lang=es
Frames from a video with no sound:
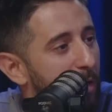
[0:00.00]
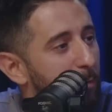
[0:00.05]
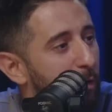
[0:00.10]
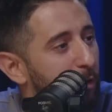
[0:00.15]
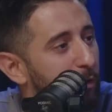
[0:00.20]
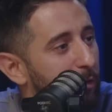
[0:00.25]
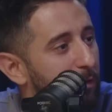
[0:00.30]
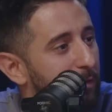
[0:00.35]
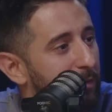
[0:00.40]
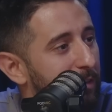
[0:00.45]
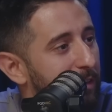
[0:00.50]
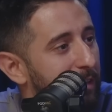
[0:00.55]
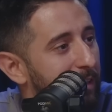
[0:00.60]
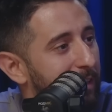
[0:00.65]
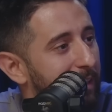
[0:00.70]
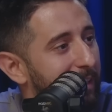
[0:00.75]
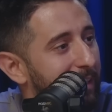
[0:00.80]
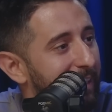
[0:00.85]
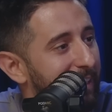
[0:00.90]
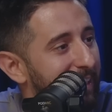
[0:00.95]
moto.
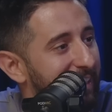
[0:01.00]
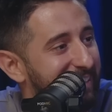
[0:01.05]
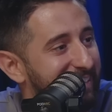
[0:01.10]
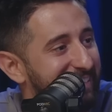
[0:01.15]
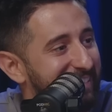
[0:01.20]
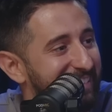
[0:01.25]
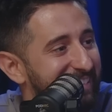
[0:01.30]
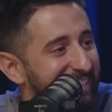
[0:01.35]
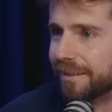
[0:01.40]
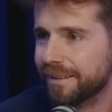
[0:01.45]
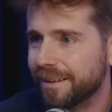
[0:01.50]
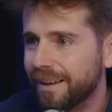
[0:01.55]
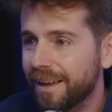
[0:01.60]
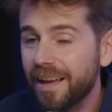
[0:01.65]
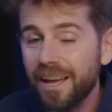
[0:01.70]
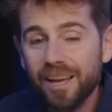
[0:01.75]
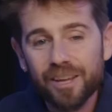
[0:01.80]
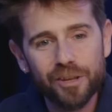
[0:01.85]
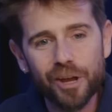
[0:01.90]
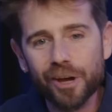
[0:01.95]
Eh,
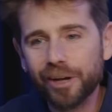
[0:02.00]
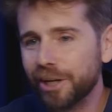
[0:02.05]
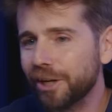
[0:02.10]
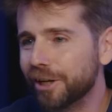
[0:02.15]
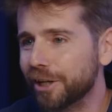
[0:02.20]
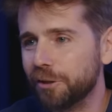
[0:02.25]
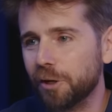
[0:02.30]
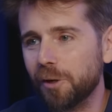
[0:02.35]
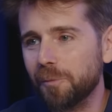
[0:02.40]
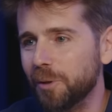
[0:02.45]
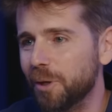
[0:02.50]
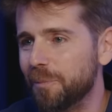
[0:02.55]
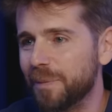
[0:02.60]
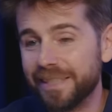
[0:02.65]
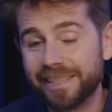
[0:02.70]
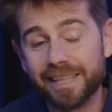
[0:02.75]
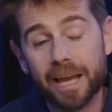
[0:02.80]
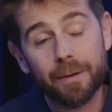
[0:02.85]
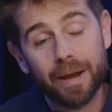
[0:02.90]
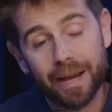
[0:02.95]
yo creo que todo el mundo
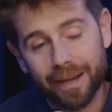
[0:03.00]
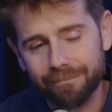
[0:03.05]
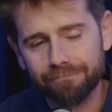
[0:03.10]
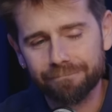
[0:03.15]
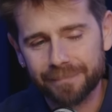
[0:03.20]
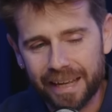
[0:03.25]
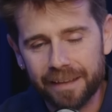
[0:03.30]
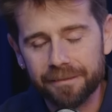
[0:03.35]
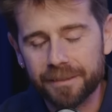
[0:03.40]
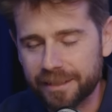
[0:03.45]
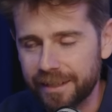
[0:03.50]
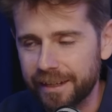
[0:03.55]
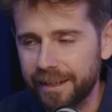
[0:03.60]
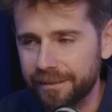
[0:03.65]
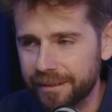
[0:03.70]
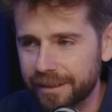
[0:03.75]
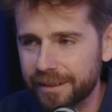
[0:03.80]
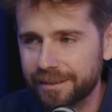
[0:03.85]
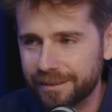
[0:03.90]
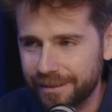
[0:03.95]
pensaba, antes
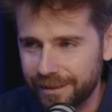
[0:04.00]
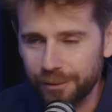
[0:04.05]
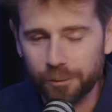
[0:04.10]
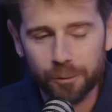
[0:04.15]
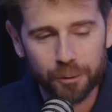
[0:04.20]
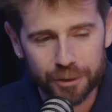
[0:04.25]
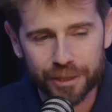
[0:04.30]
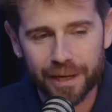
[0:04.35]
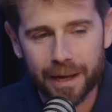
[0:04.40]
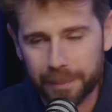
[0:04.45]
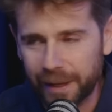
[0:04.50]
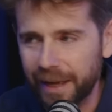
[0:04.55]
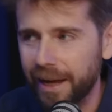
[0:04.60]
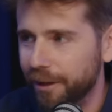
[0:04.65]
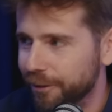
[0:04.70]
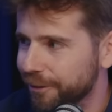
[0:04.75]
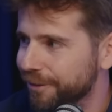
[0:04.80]
eran tres y uno se la ha pegado.